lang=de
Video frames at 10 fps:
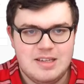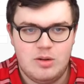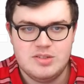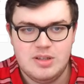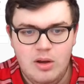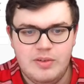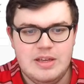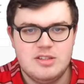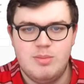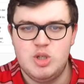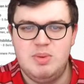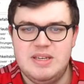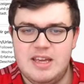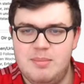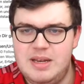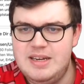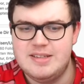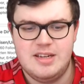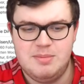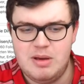Salons draufgehen, zum Beispiel Entdecke Berlin,
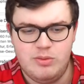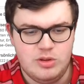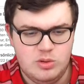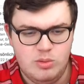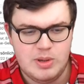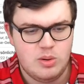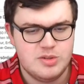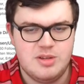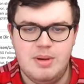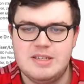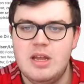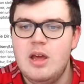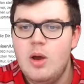das hatte ich mal für einen Udemy-Kurs gemacht.